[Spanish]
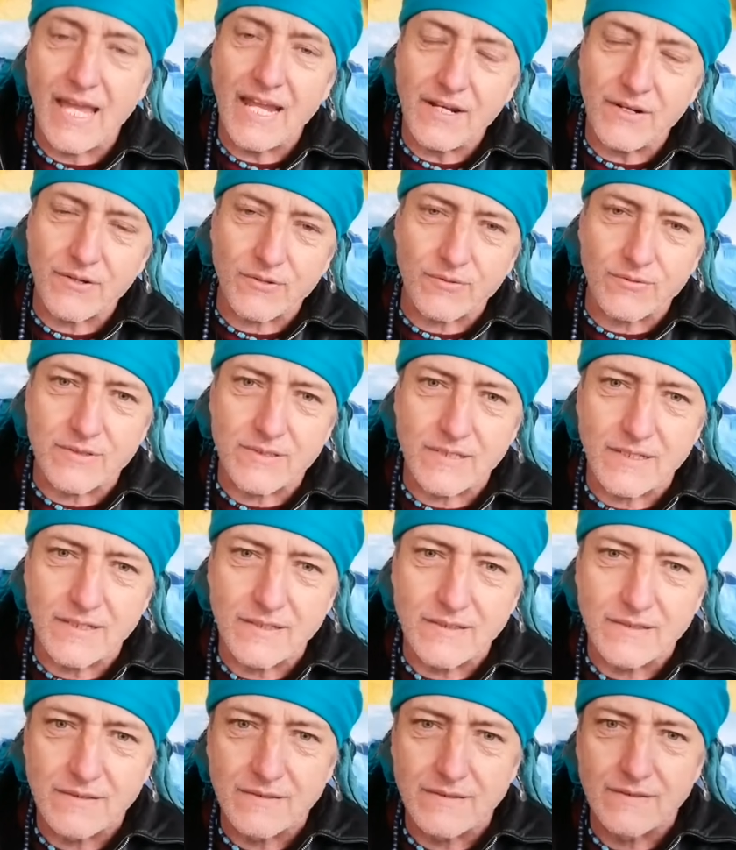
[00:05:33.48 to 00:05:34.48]
en Rusia,
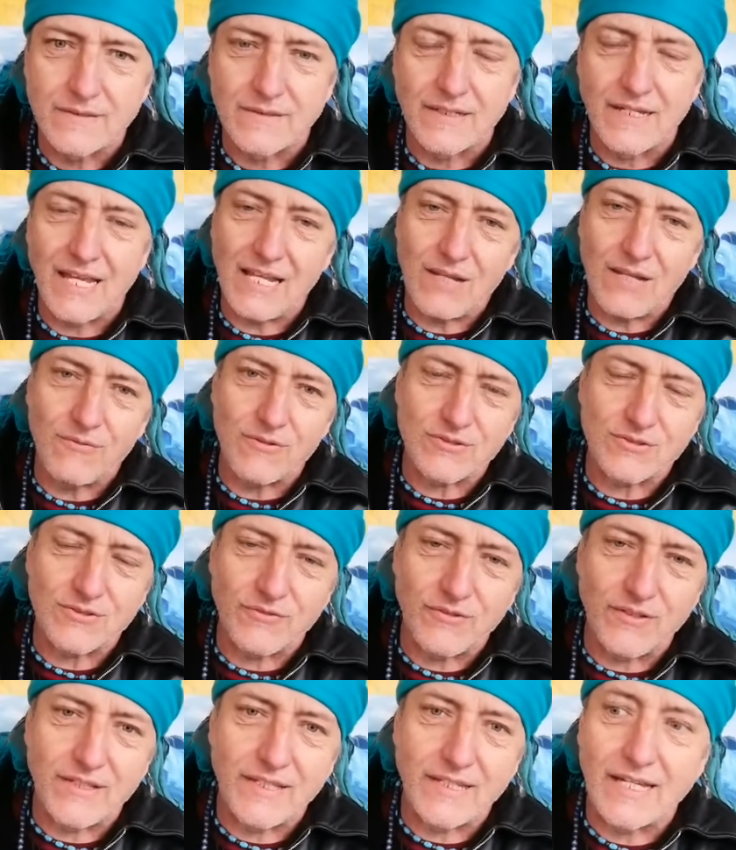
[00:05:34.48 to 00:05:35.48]
en la Unión
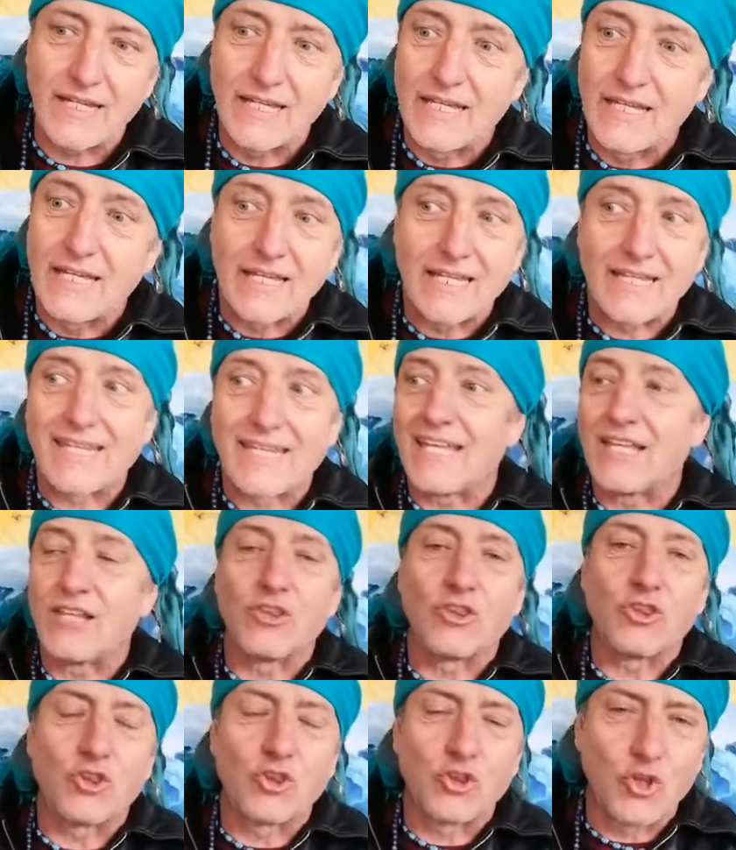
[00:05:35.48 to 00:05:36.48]
Soviética, que
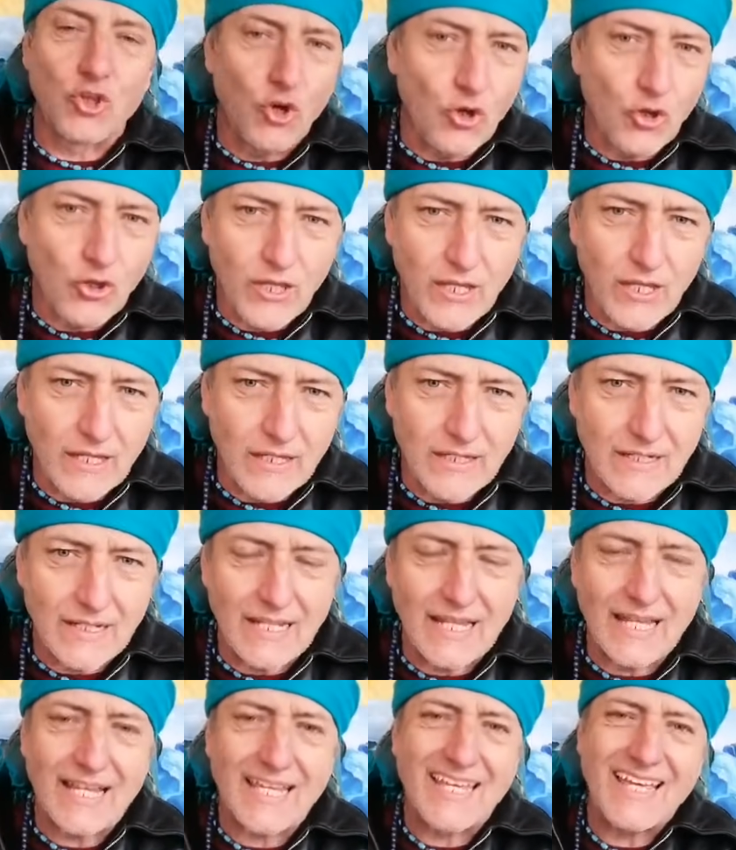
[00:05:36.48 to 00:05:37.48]
en toda
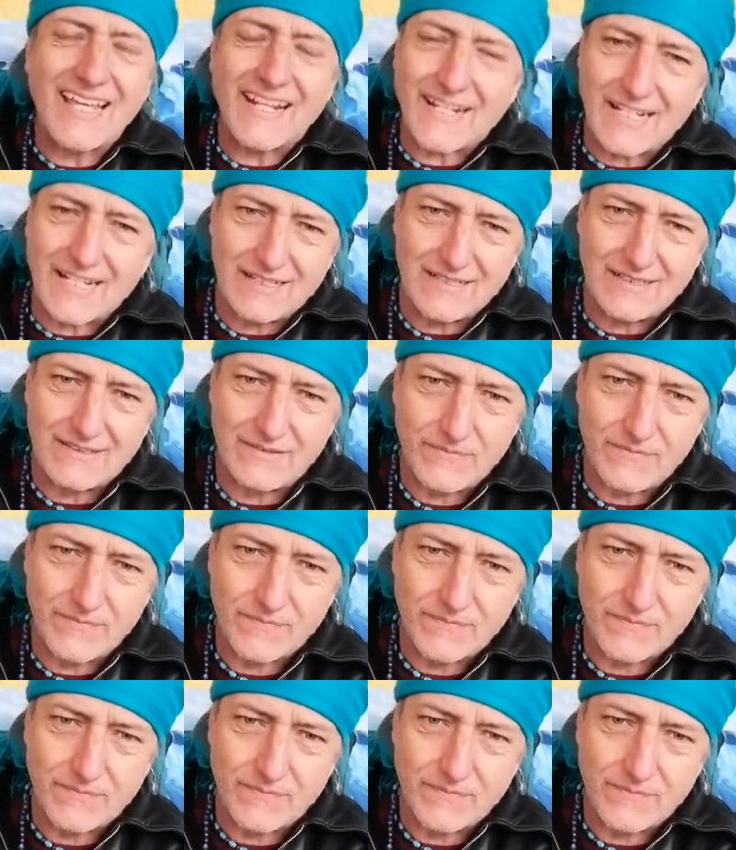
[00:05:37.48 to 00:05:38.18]
la guerra.